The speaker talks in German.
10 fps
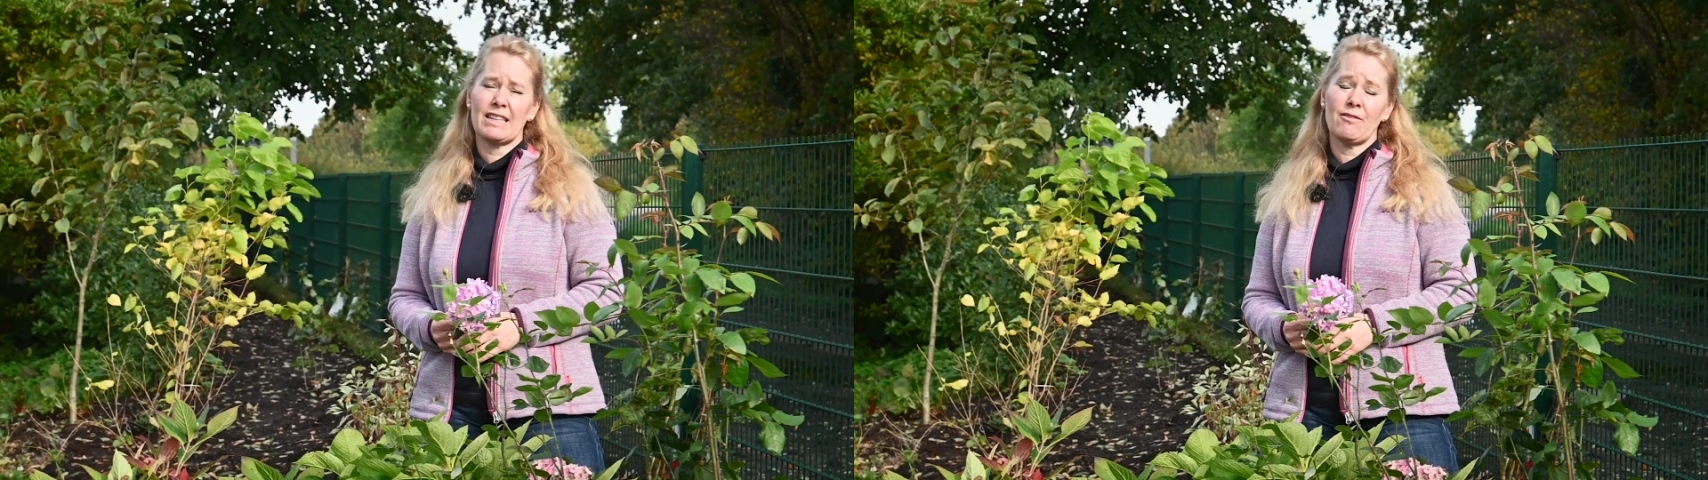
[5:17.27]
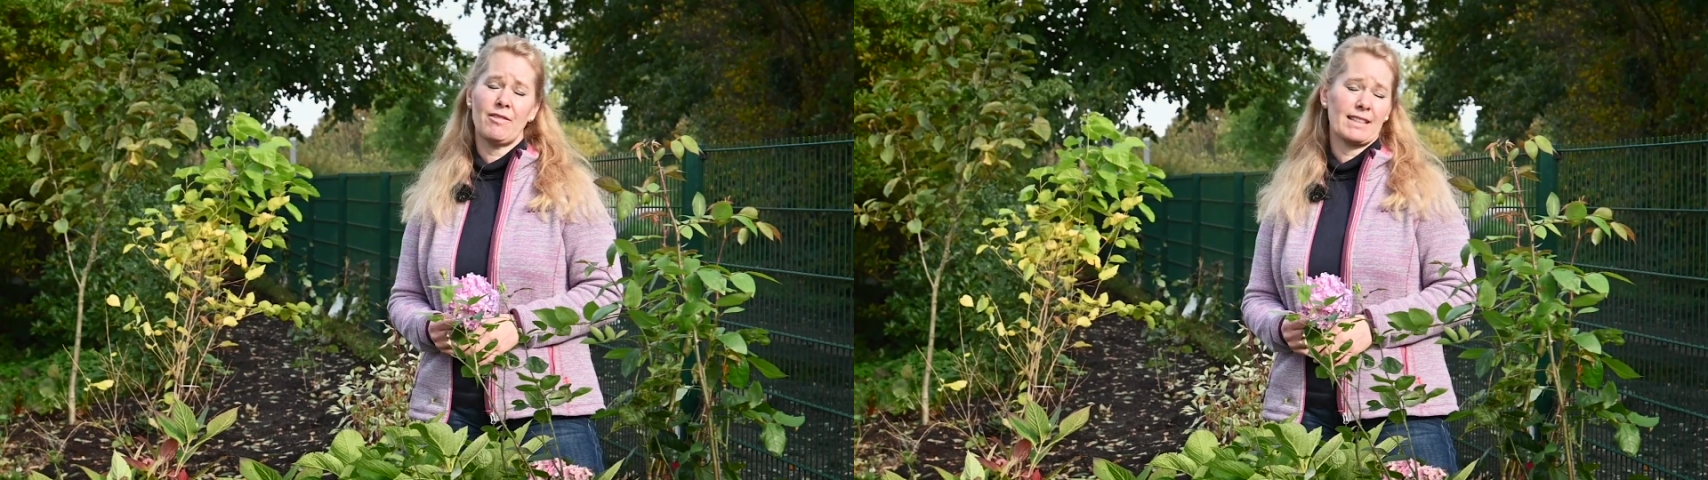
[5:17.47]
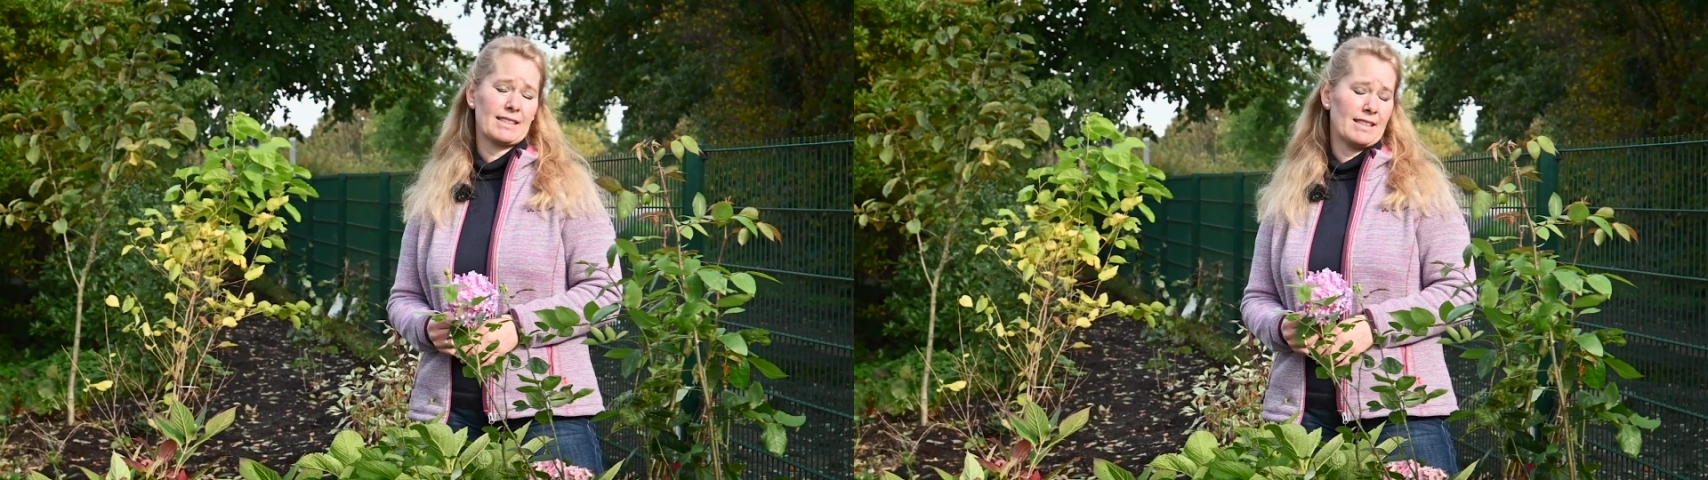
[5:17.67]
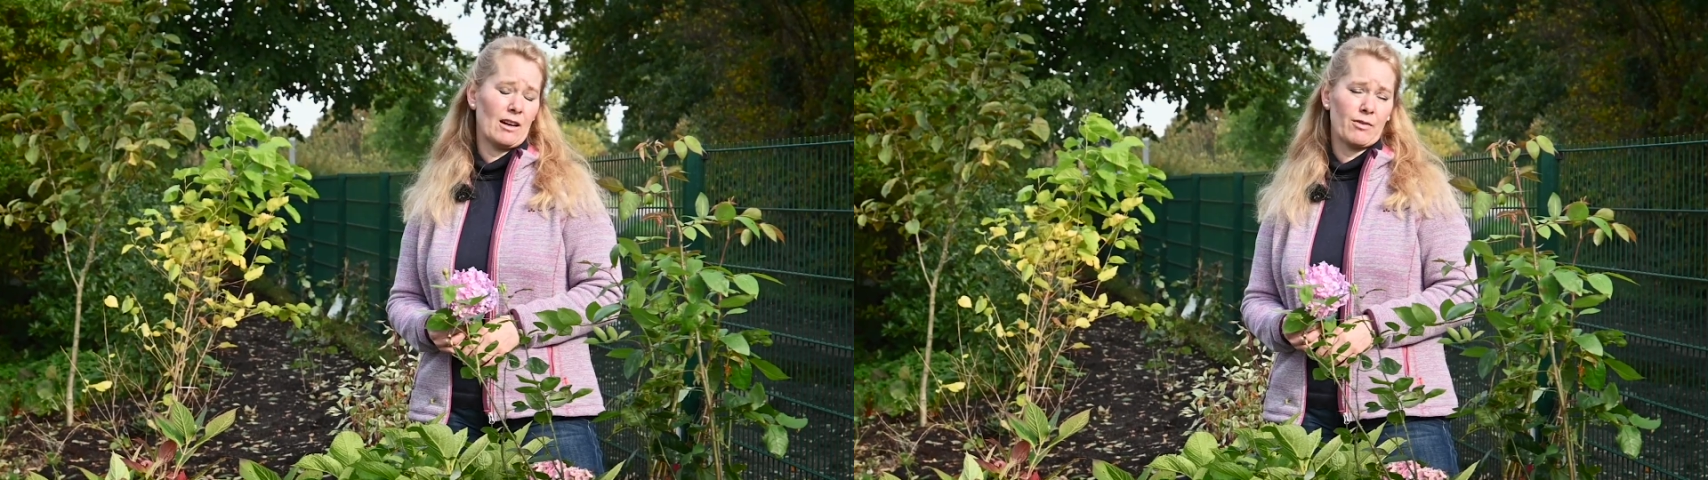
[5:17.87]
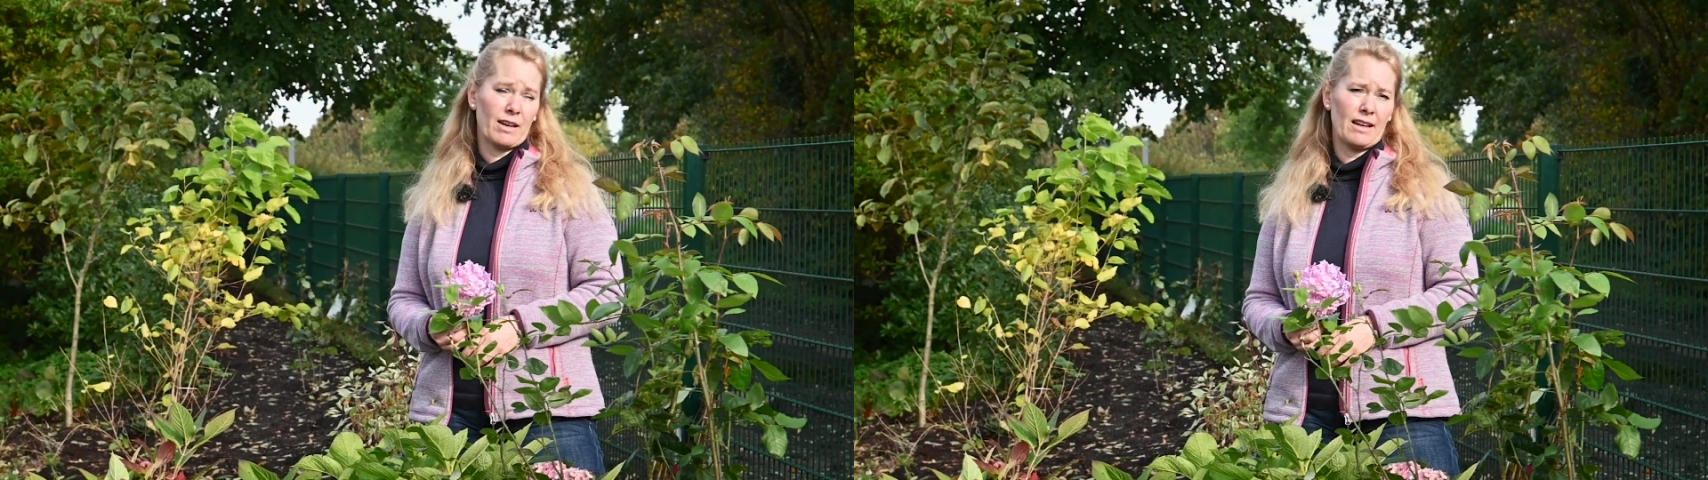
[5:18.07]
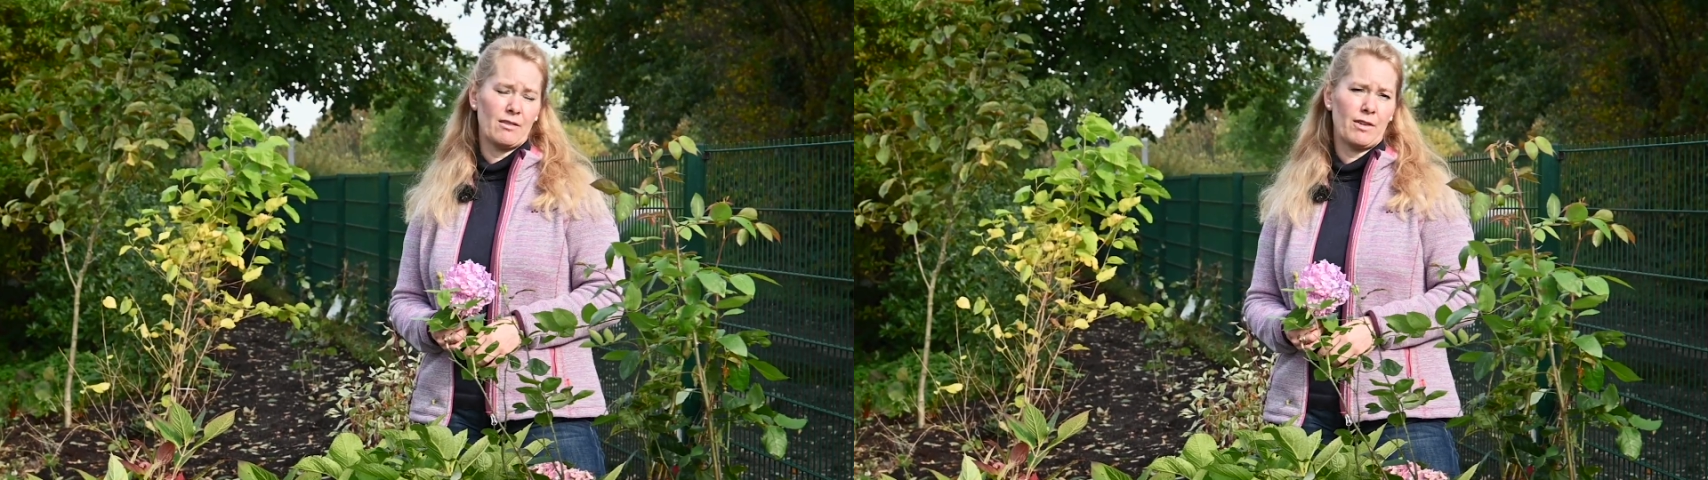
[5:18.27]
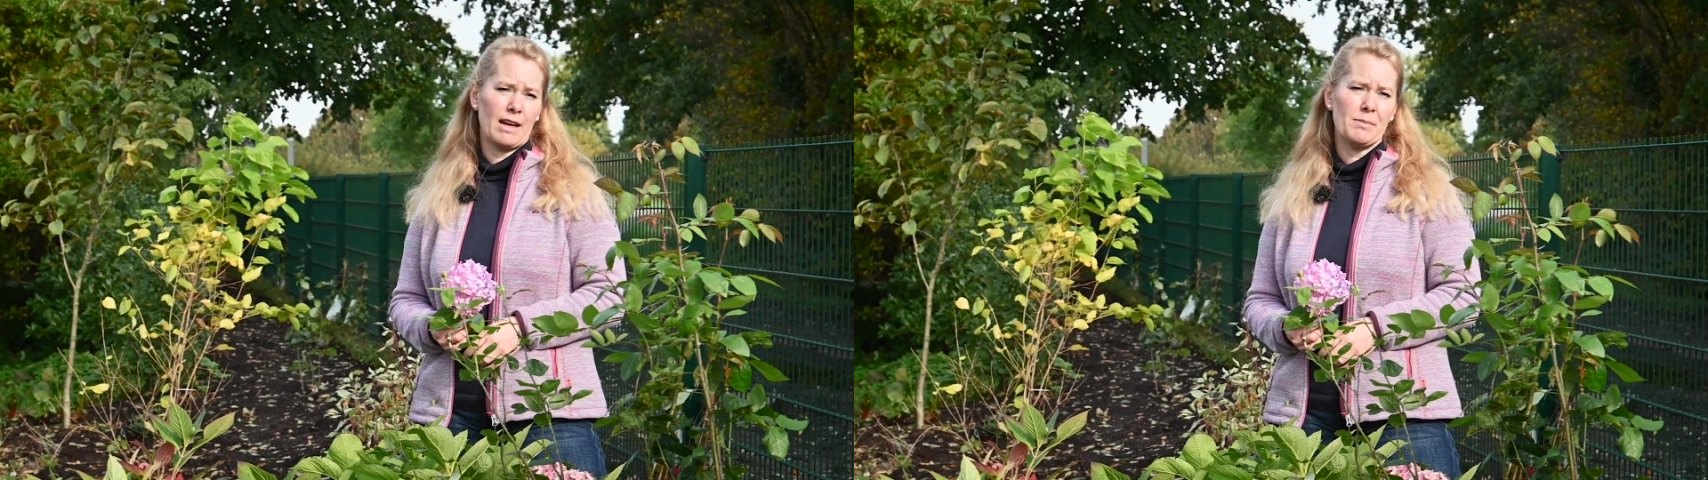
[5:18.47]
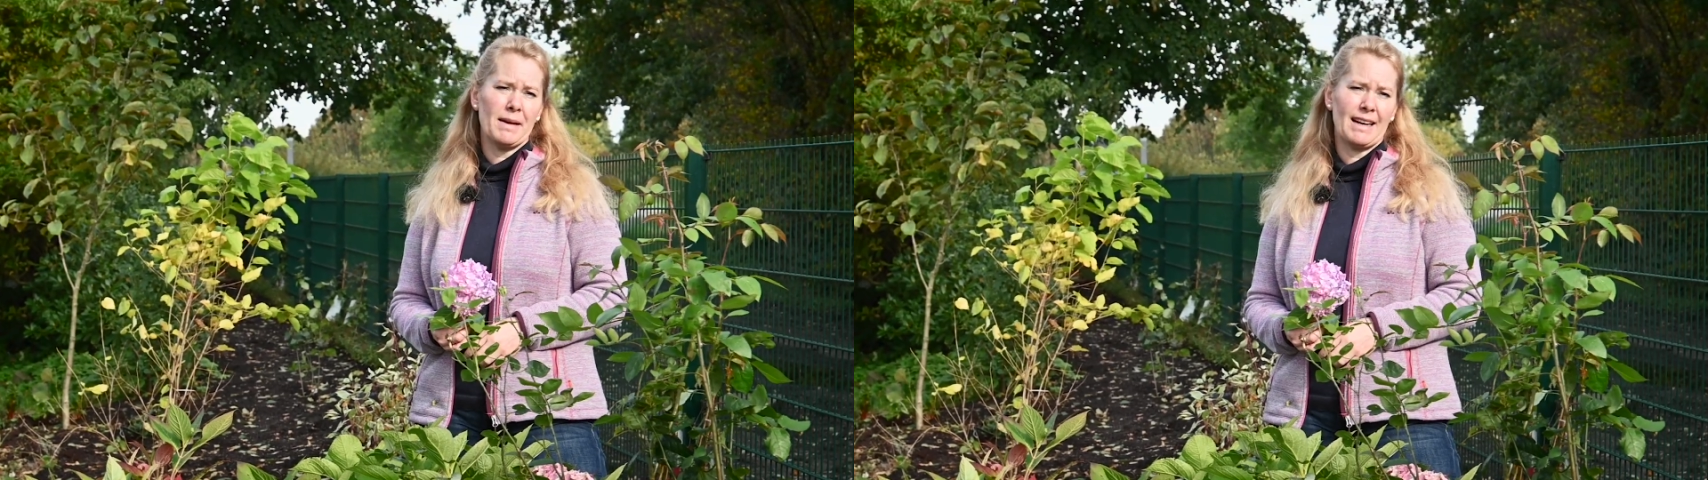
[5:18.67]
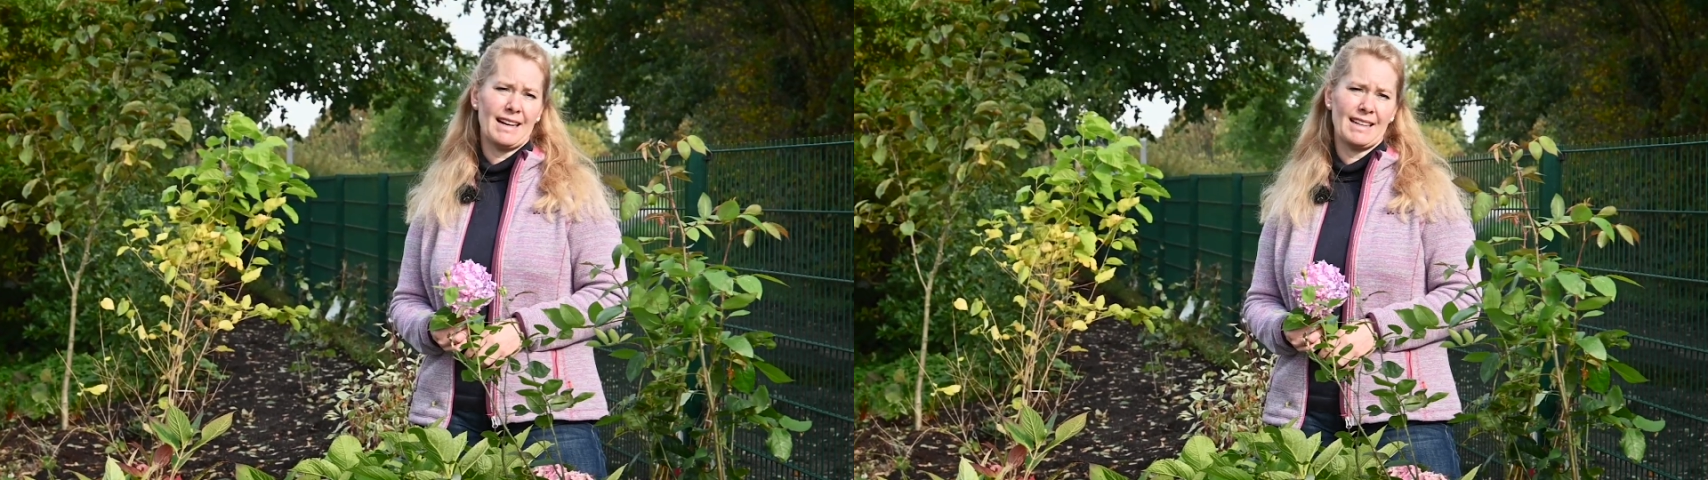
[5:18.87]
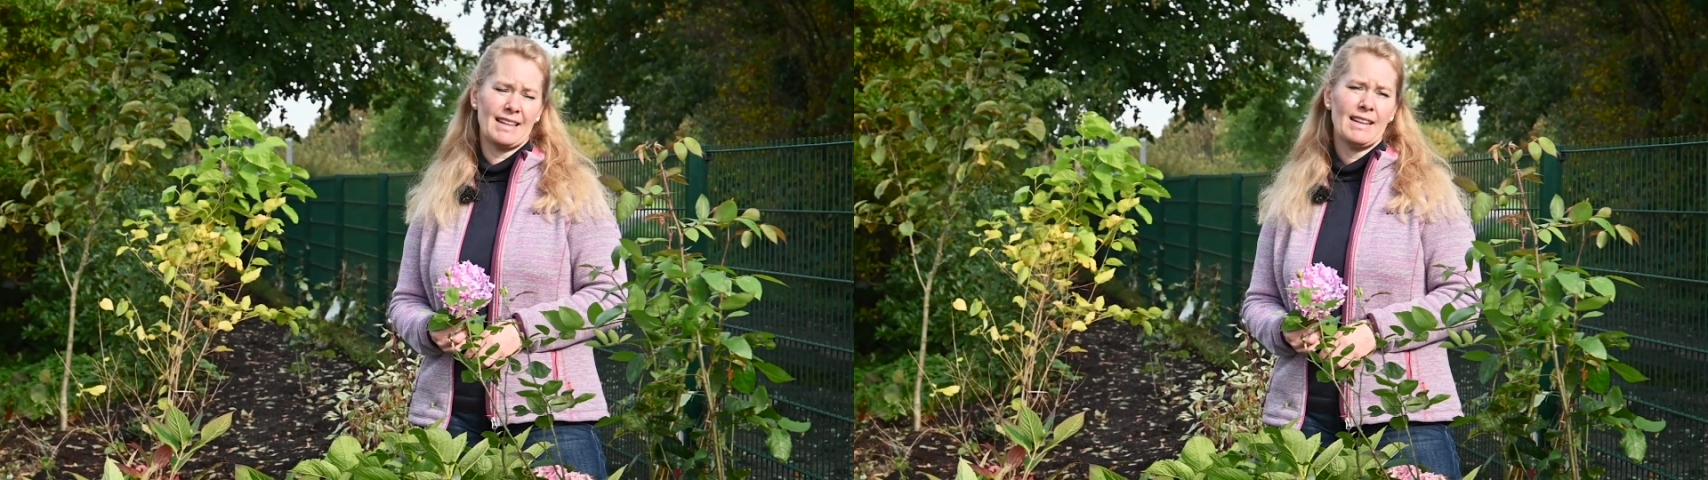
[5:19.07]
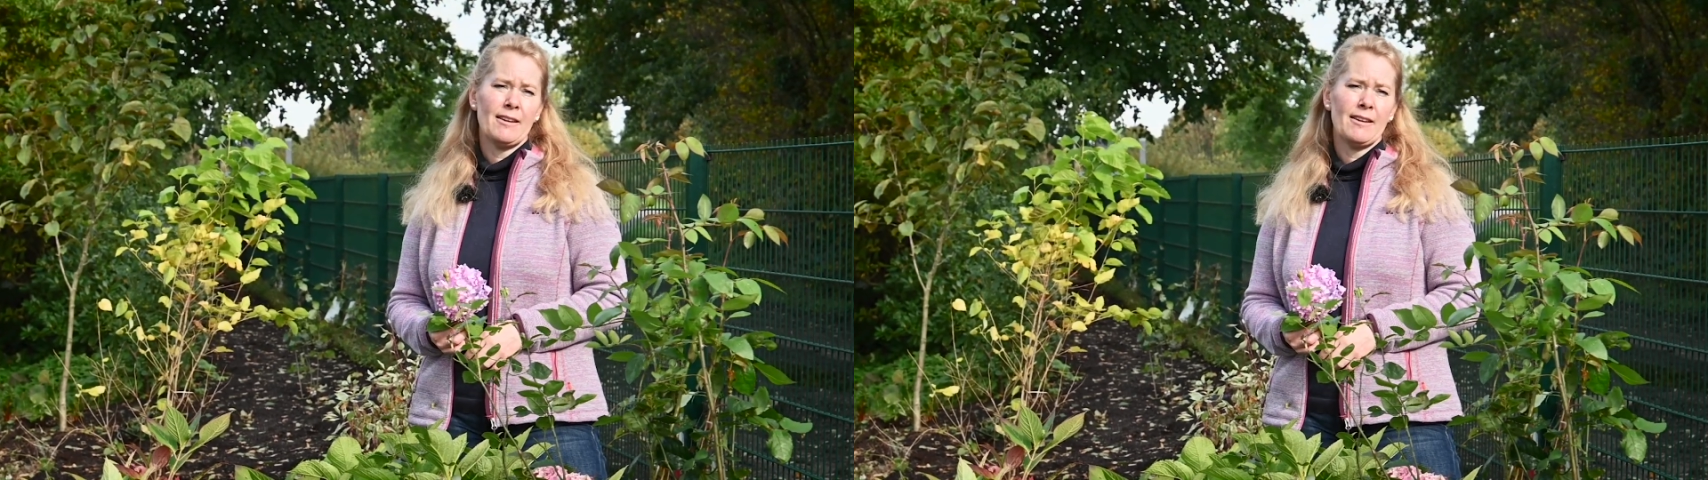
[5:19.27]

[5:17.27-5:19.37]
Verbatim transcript: dann wächst sie auf keinen Fall mehr an.